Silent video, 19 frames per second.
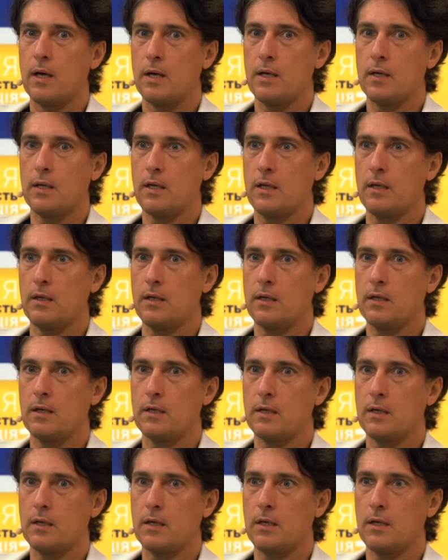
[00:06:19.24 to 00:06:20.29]

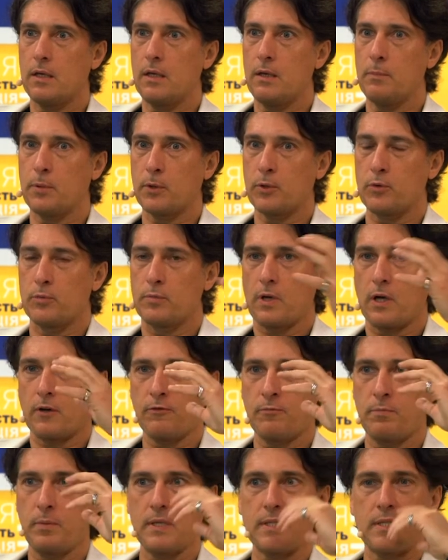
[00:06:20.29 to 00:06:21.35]
И, и потом, как в
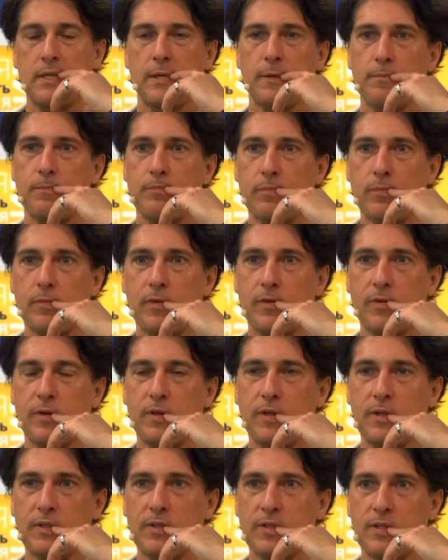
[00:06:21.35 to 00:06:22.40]
песне э,
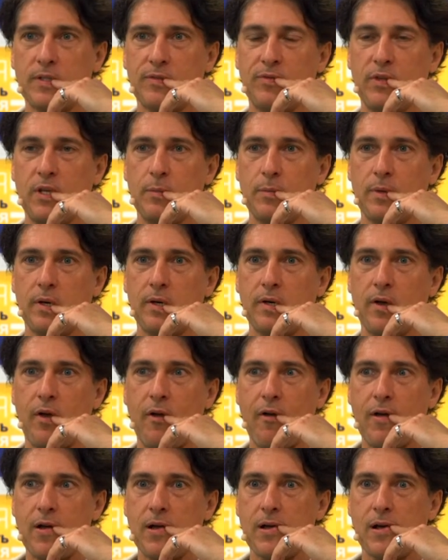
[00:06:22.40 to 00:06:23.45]
из фильма
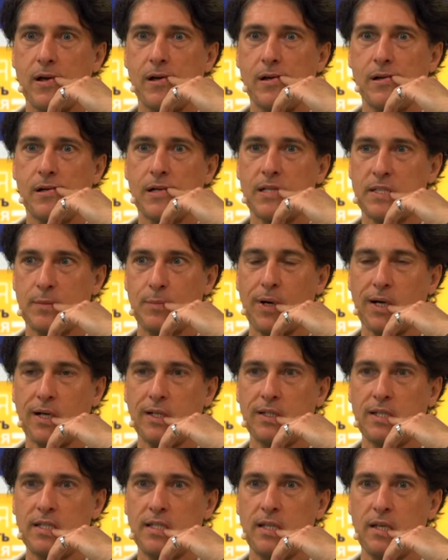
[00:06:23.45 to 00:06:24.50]
э, «Собака
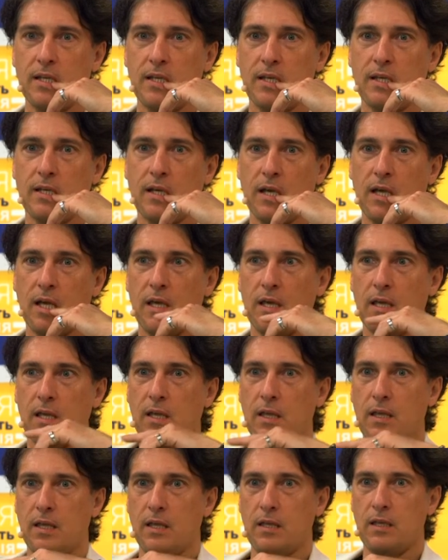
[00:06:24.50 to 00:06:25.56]
на сене»,
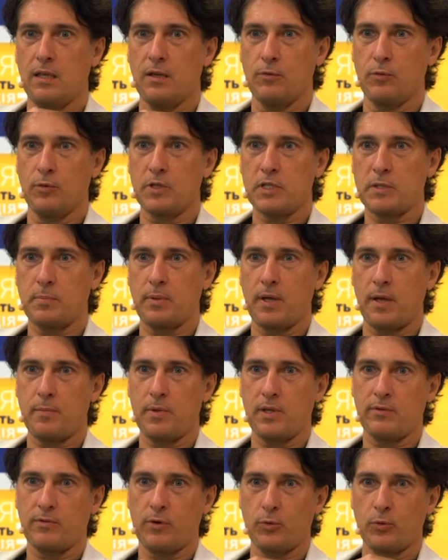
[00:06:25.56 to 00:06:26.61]
его из
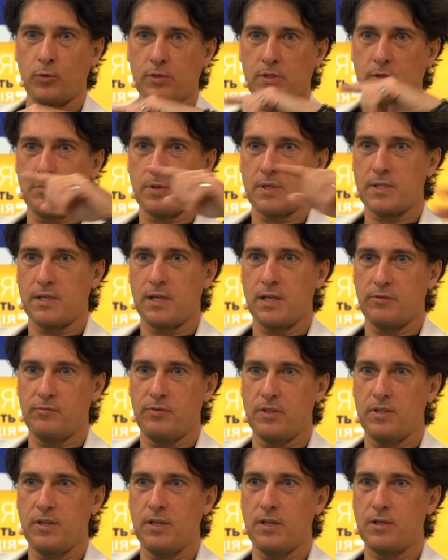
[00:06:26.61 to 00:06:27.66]
пламенного горна бросает в
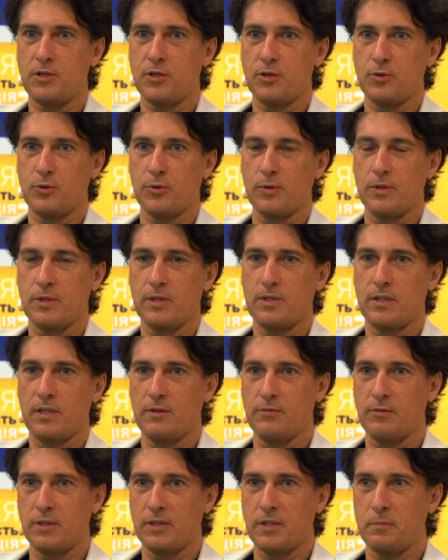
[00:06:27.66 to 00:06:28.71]
леденящий холод, и
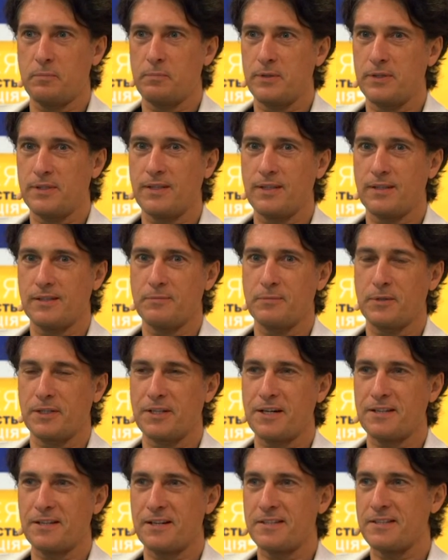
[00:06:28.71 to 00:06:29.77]
в этой пытке
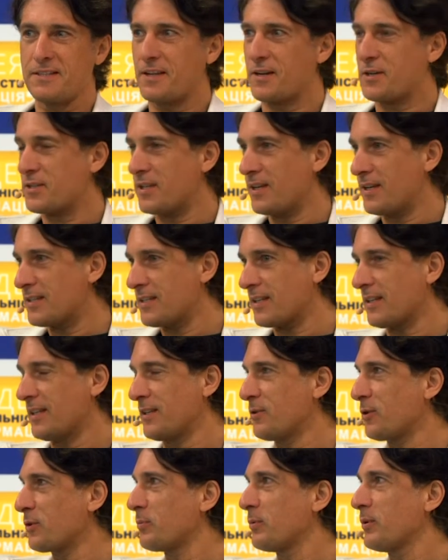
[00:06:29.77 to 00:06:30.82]
многократно рождается
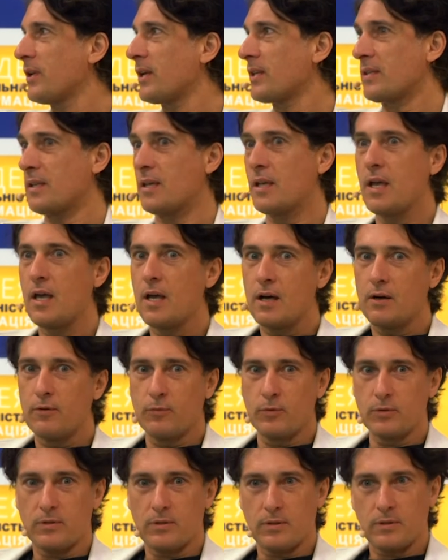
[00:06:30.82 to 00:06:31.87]
клинок булатный.
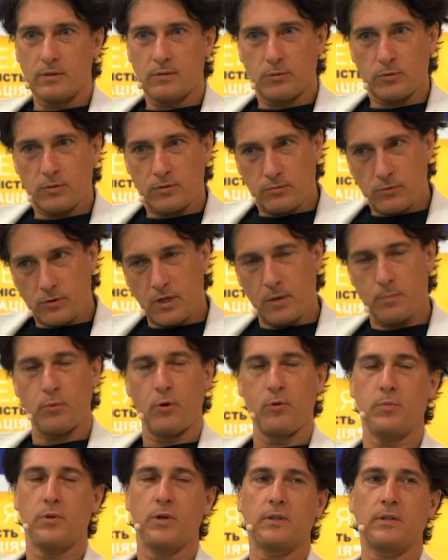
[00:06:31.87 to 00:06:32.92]
Вот, вот, вот я
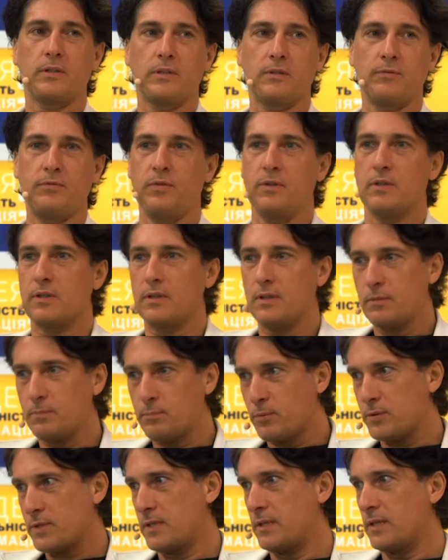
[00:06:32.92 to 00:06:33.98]
помню этот эфир, и
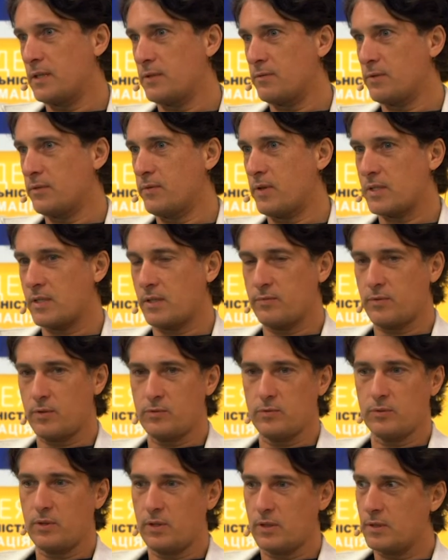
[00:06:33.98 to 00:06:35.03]
после этого 22
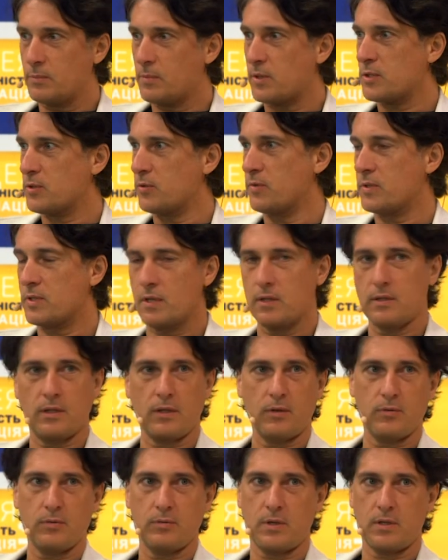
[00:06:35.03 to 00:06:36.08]
года я добросовестно
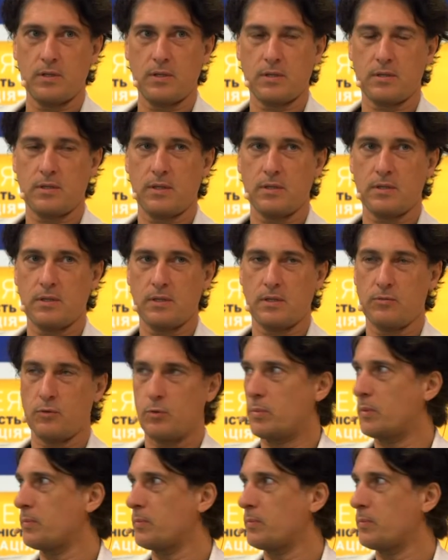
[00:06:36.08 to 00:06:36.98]
отдаю радиостанции Европа